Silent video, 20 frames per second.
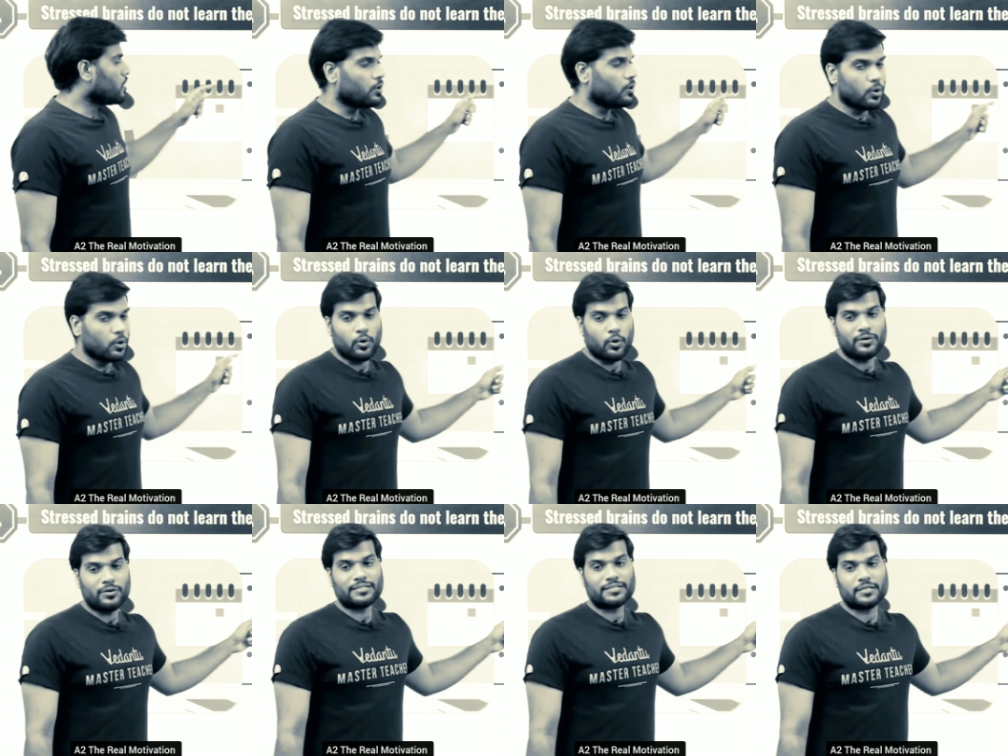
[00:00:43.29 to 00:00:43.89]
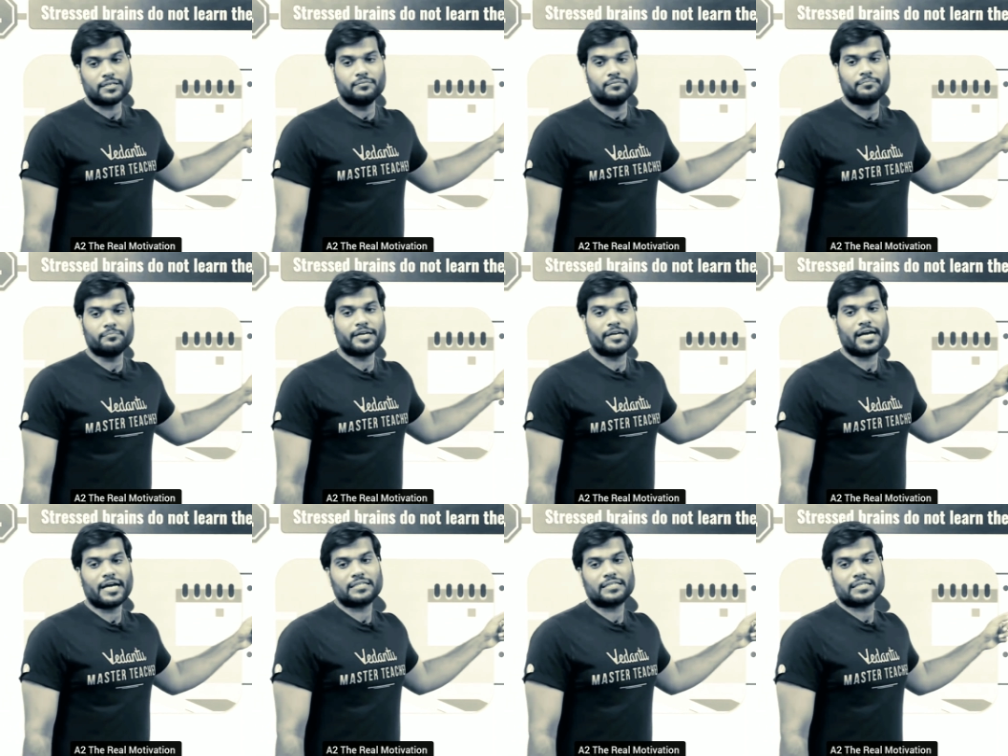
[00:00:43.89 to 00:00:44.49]
लॉन्ग टर्म
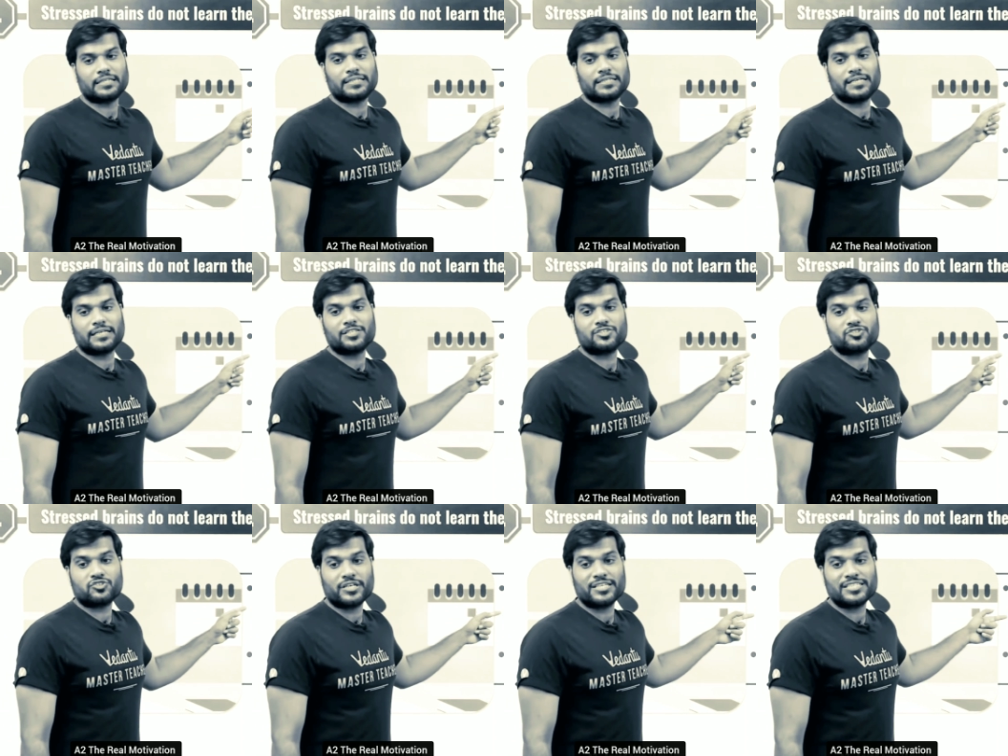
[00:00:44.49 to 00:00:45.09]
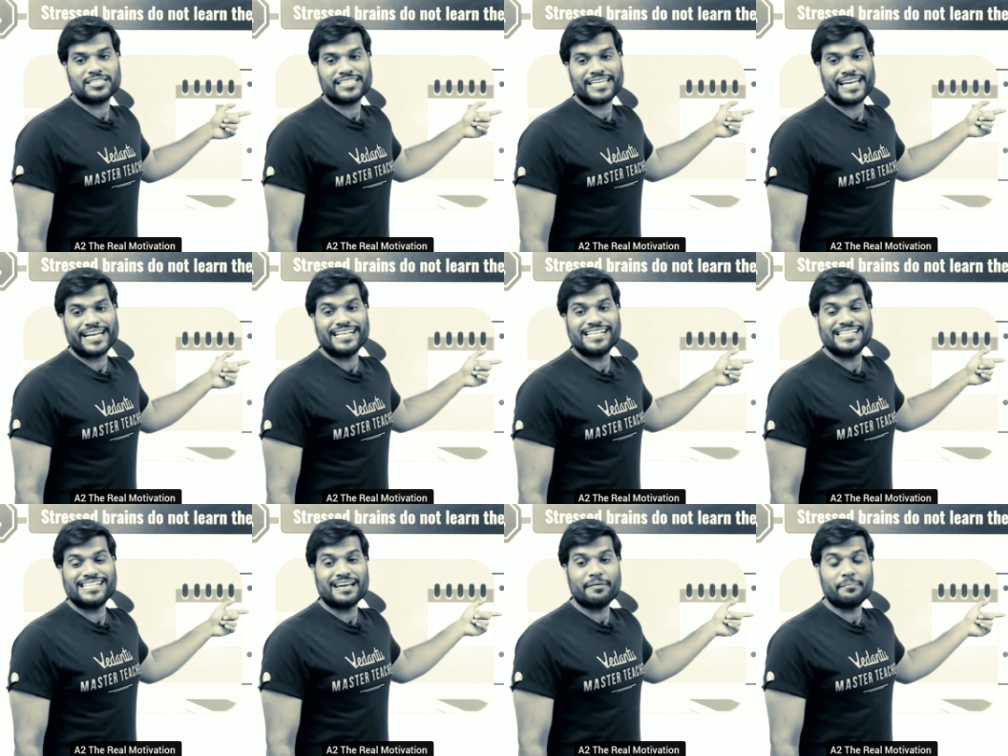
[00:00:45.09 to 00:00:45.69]
पे याद रखना स्ट्रेस
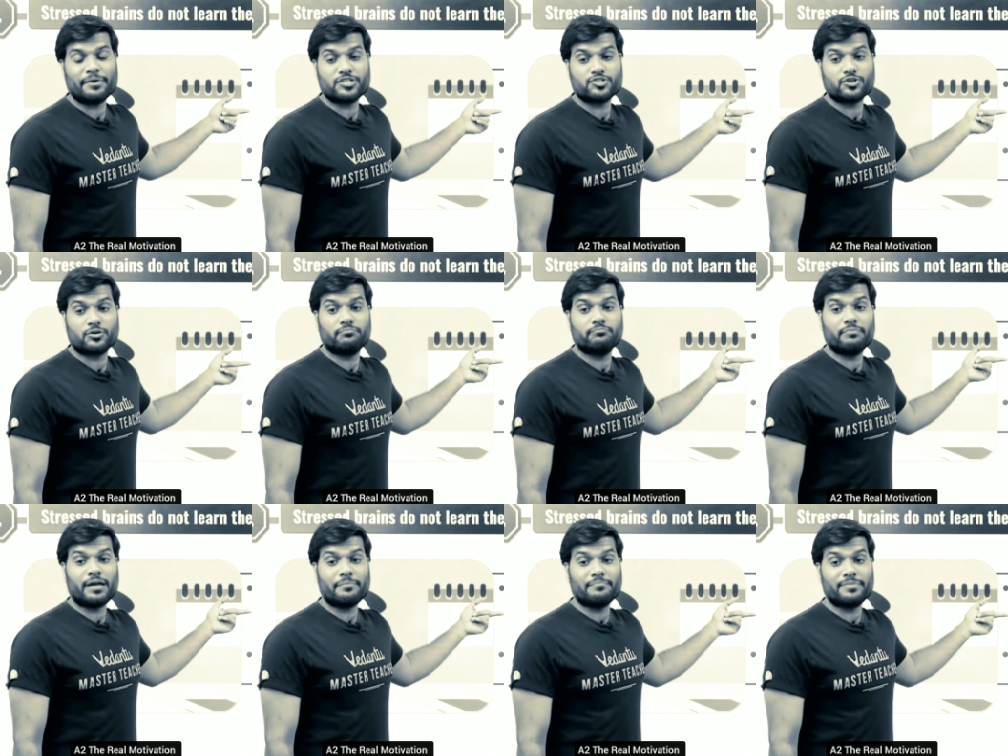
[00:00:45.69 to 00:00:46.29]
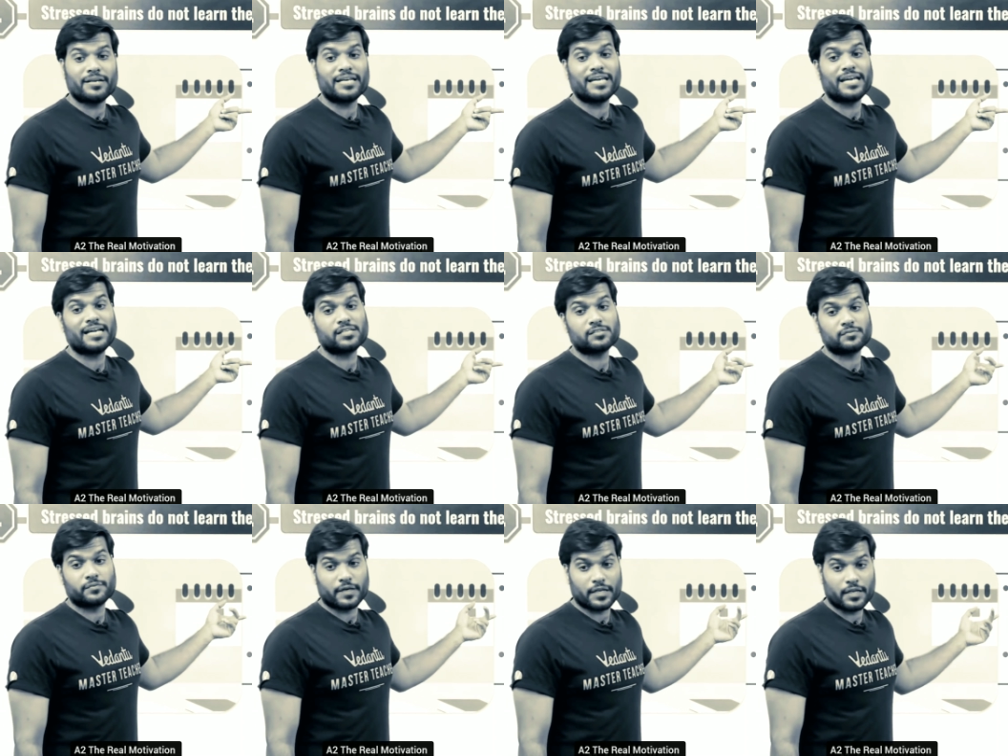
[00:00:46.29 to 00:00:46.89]
कैन डैमेज योर मेमोरी
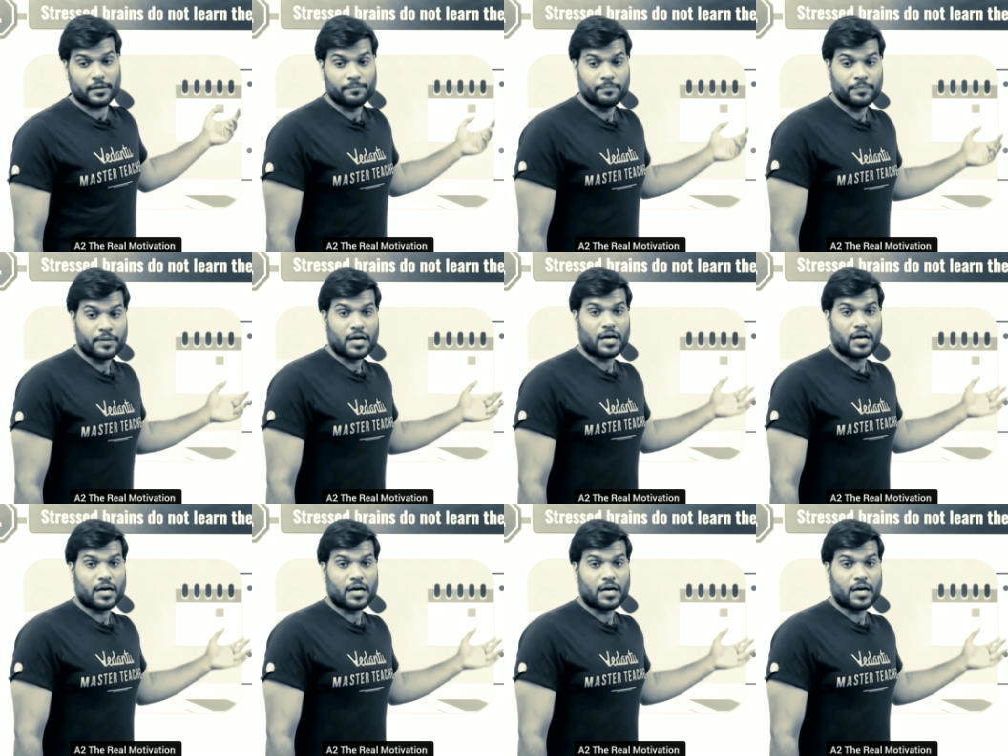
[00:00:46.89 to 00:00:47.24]
एज वेल